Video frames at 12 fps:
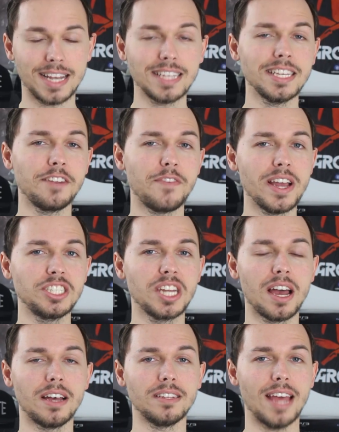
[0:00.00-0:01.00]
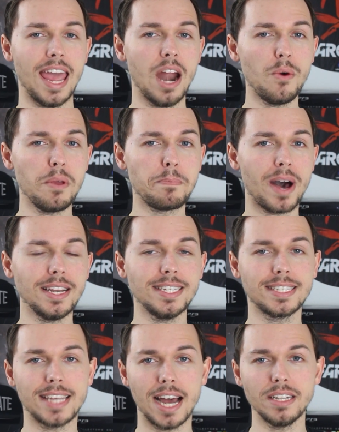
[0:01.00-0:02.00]
Das Adventure
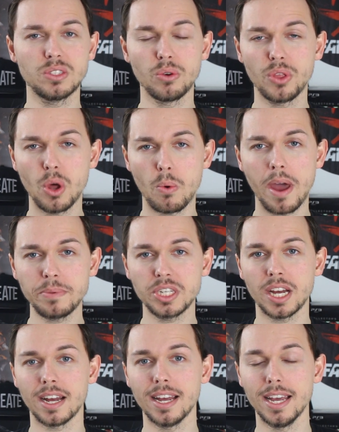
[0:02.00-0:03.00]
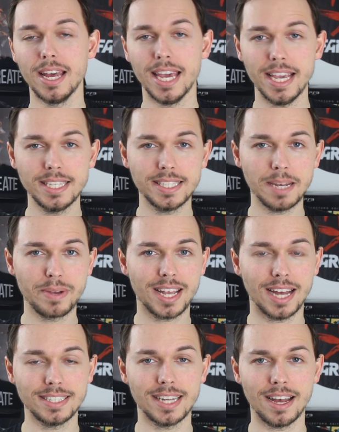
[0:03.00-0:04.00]
Everybody's Gone to the Rapture ist ja
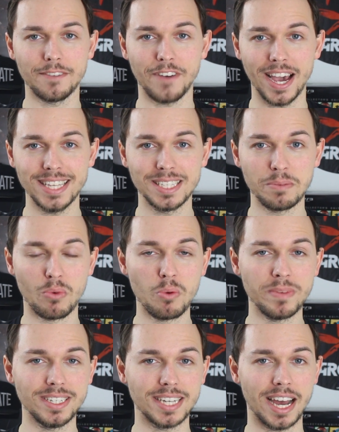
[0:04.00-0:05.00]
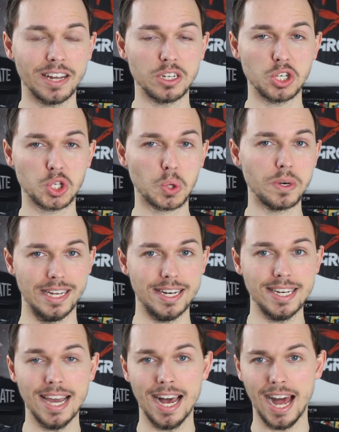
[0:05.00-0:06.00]
bekannterweise momentan schon
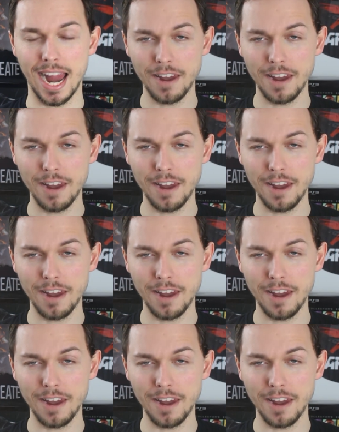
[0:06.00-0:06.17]
in der